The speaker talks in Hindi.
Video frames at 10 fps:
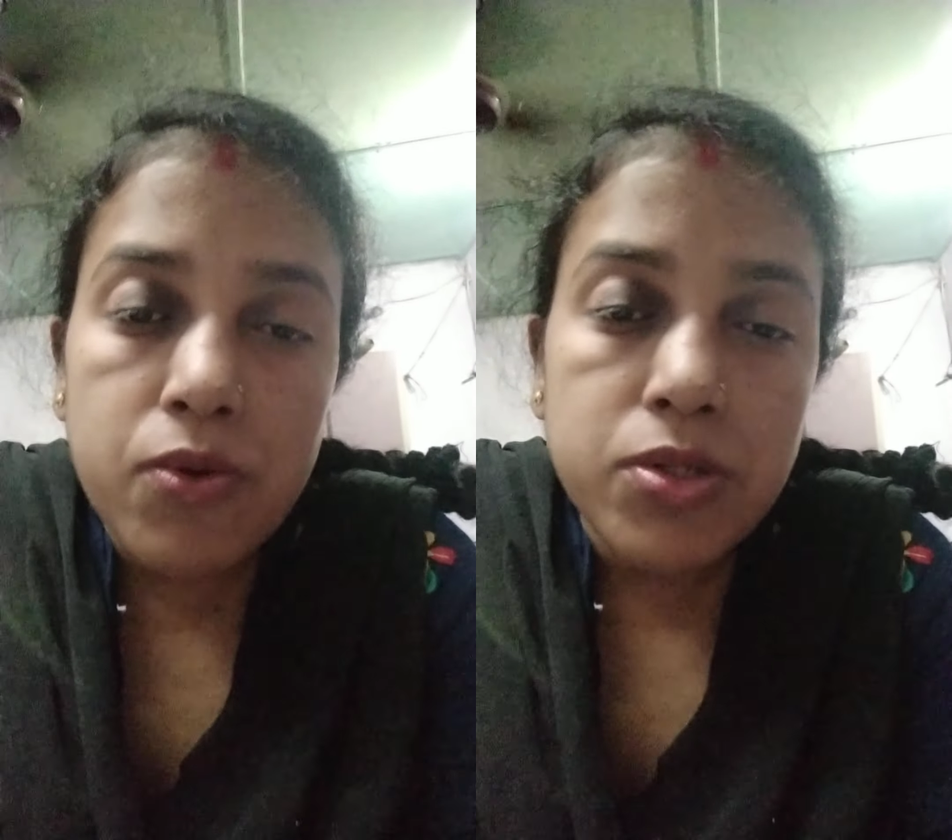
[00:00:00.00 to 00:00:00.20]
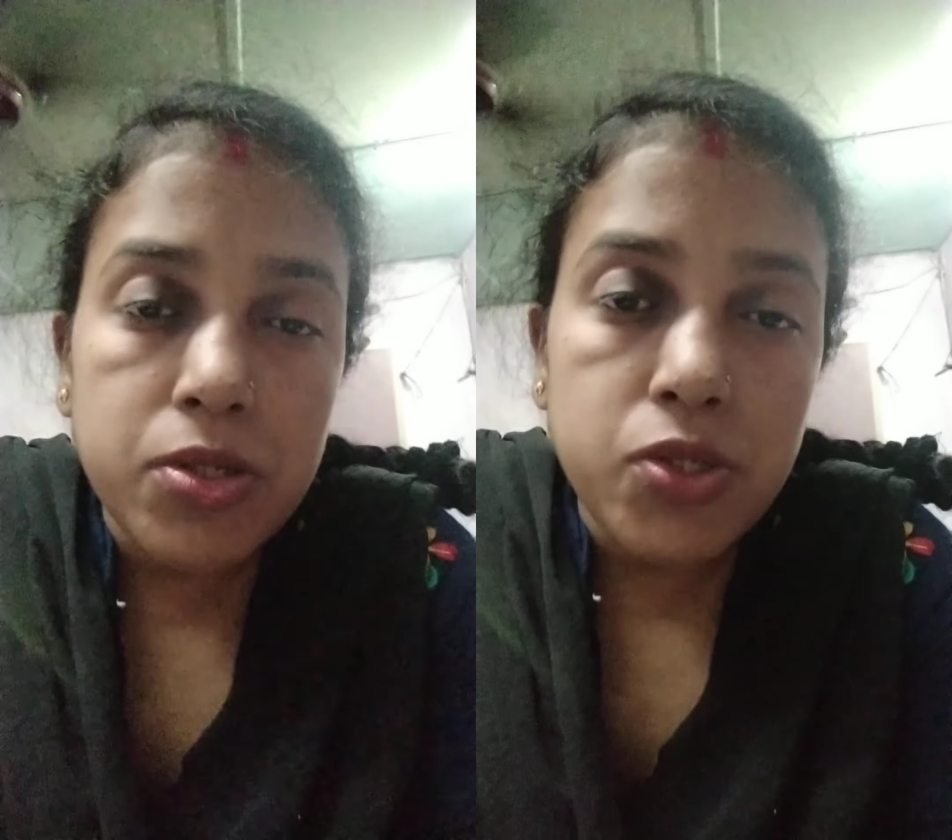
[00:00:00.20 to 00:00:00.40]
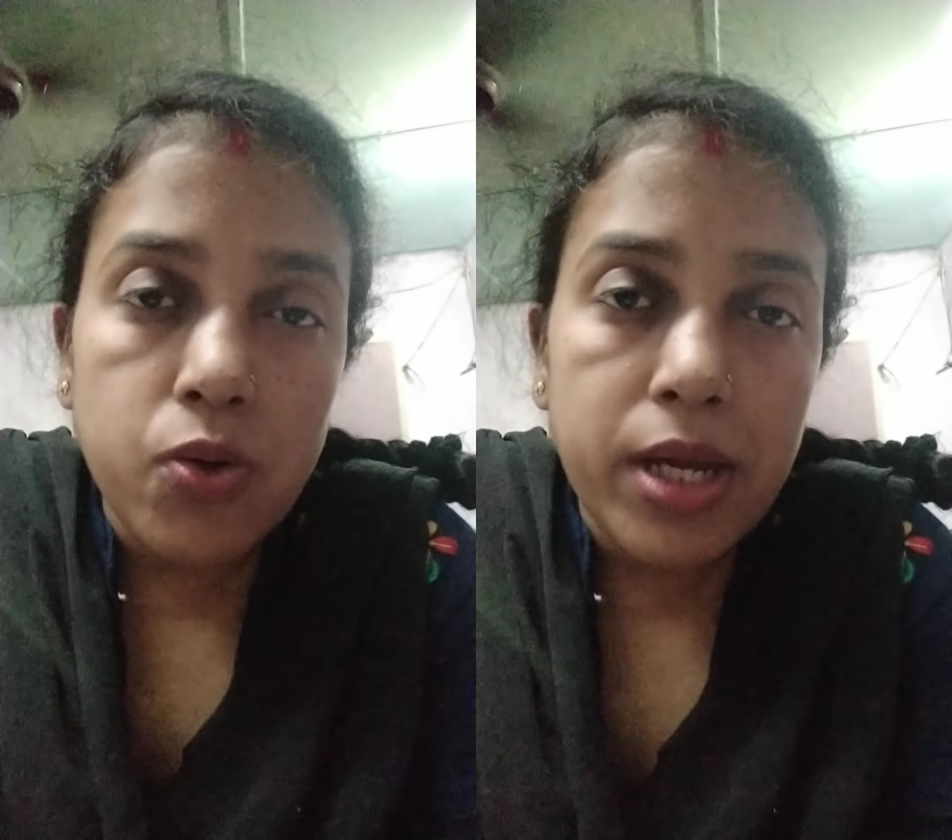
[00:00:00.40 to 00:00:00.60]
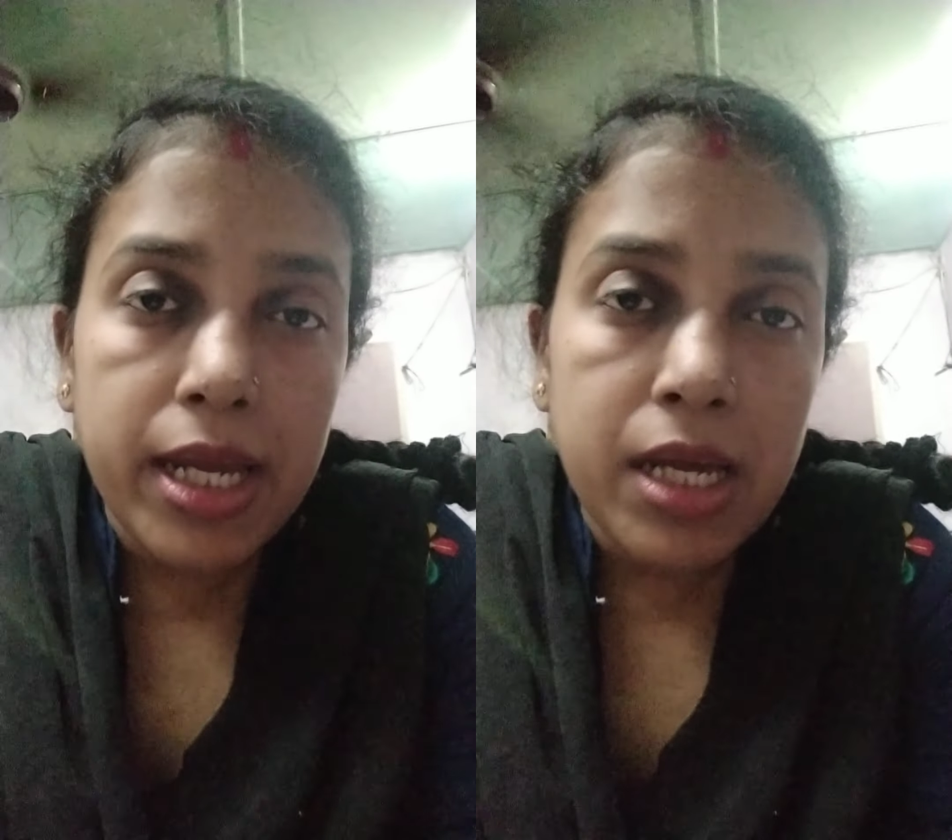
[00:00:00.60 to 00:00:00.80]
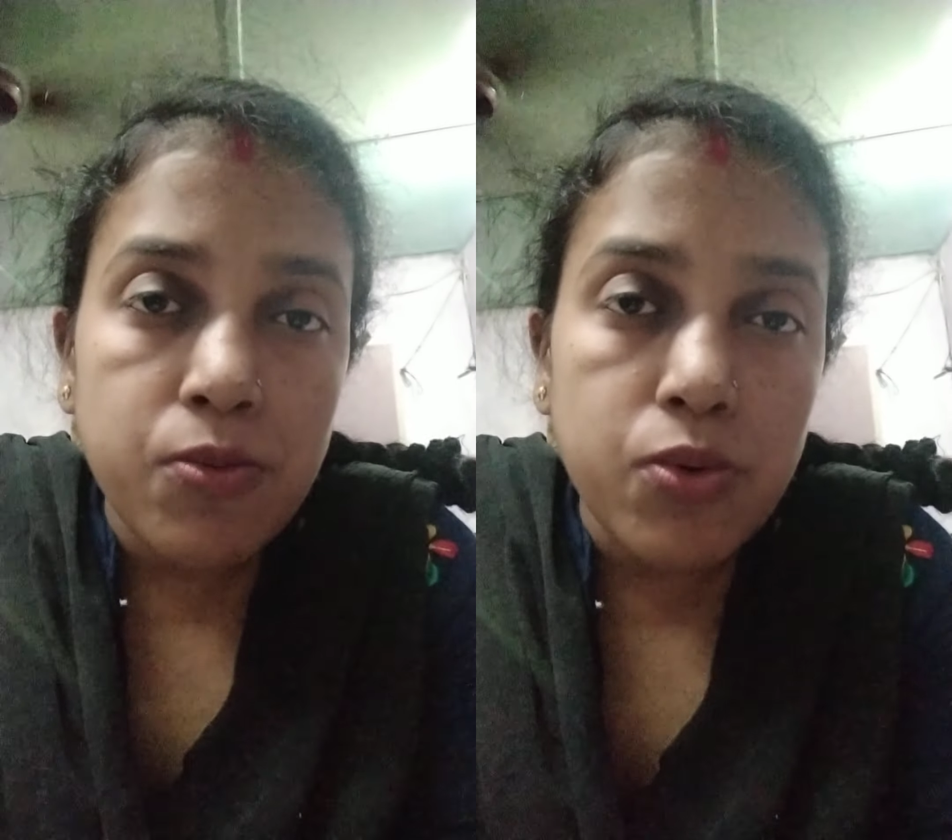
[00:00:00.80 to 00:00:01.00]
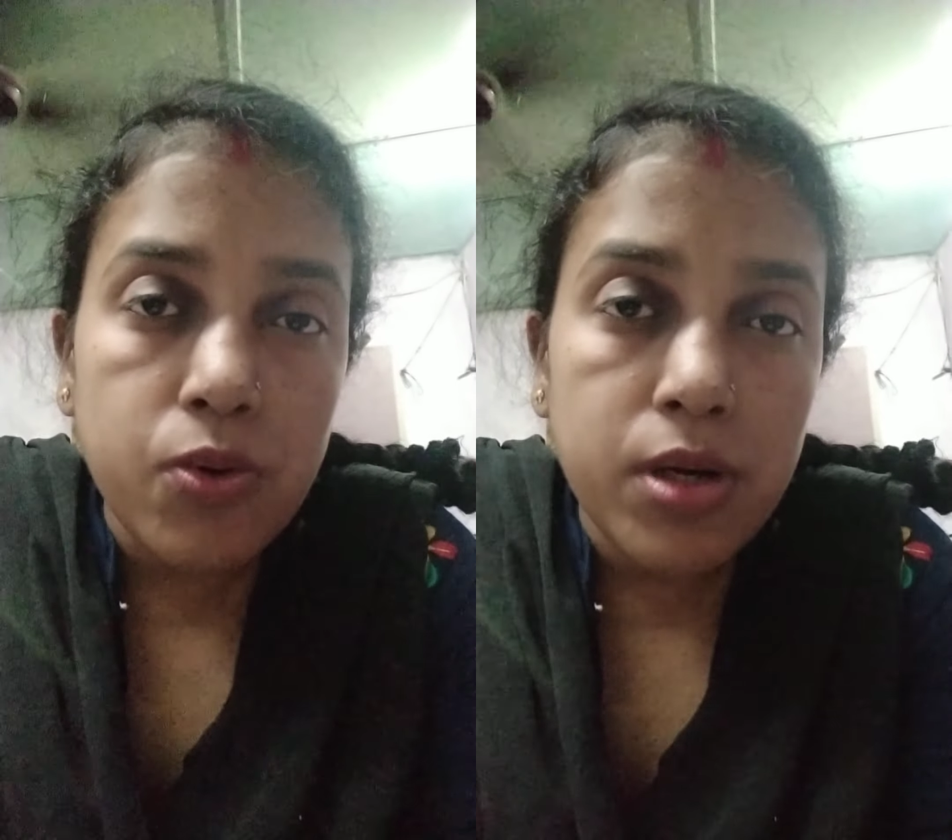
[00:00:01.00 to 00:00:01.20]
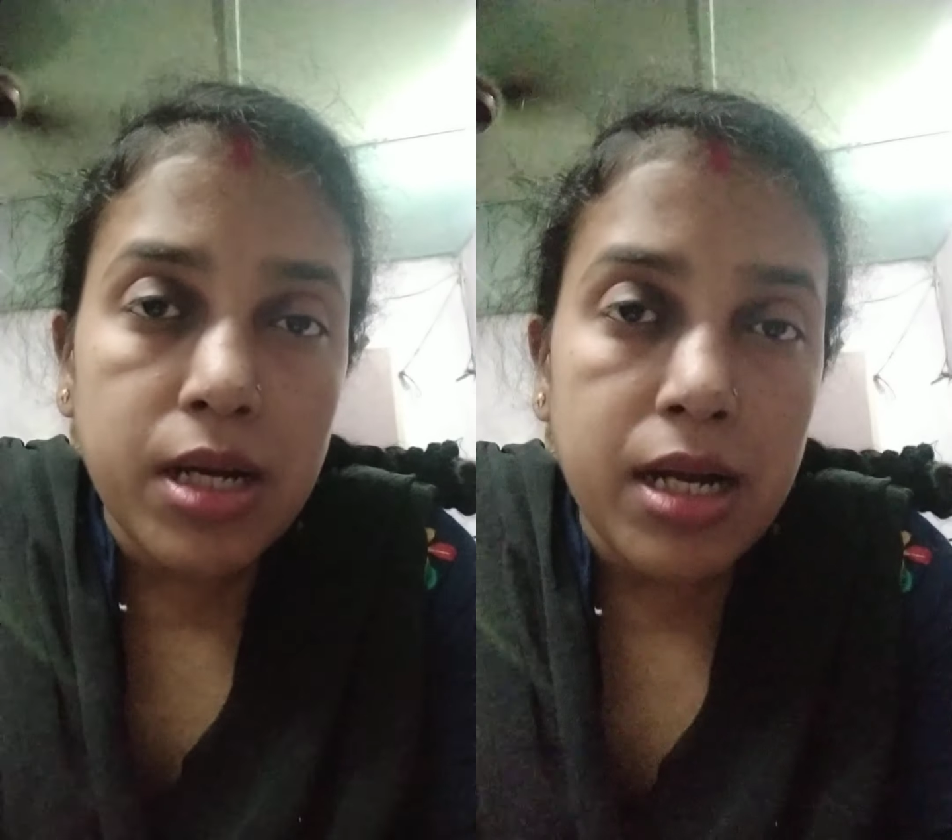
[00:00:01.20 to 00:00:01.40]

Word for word: frost जो है वो